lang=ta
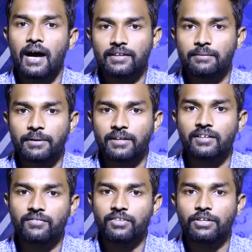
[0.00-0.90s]
அதன்
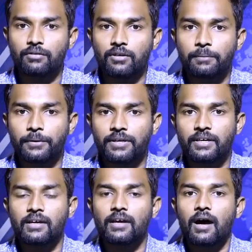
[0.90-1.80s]
பிறகு வீட்டுக்குள்ளே போய்
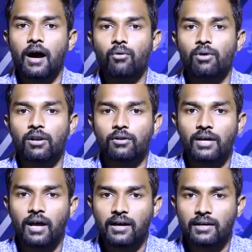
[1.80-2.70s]
அவங்களோட
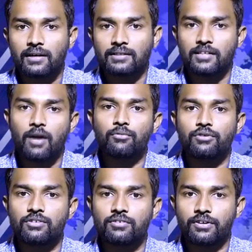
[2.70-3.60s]
அக்கா
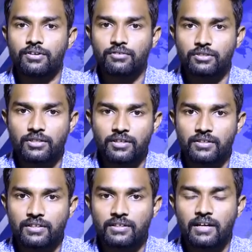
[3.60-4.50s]
சாமுண்டீஸ்வரி வந்து
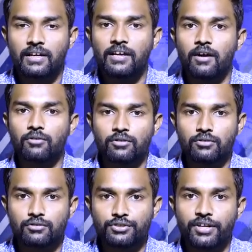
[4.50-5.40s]
இருந்ததுனால அவங்க
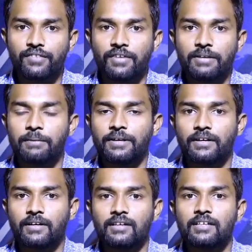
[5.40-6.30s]
வந்து கொஞ்ச நேரம் வெயிட்
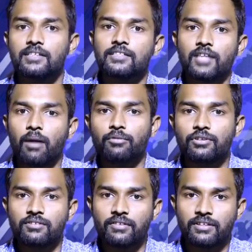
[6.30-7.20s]
பண்ணியிருக்காங்க
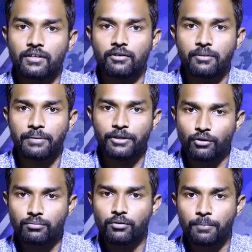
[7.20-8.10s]
சாமுண்டீஸ்வரி தன்னோட
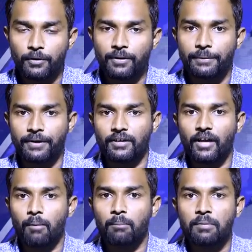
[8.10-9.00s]
பெட்ரூம்க்கு போன பிறகு
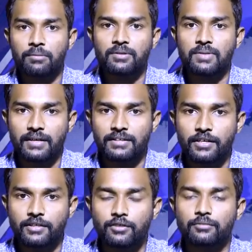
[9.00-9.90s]
அம்மா மட்டும்
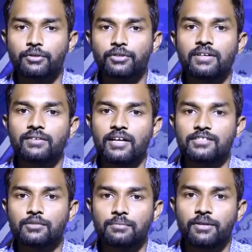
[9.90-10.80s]
தனியாக இருக்கும்போது
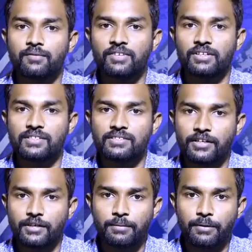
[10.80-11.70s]
அஜித் மற்றும் விக்னேஷ்
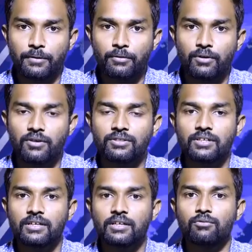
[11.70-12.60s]
ரெண்டு பேருமே உள்ள
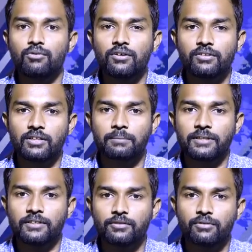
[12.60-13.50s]
வந்திருக்காங்க உள்ள வந்ததை
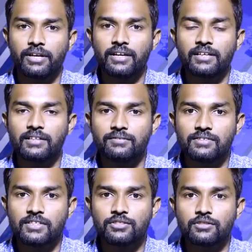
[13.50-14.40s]
பார்த்துட்டு இவங்க அவங்க என்ன ஏதுன்னு
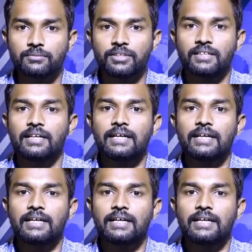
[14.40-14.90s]
விசாரிச்சுட்டு போது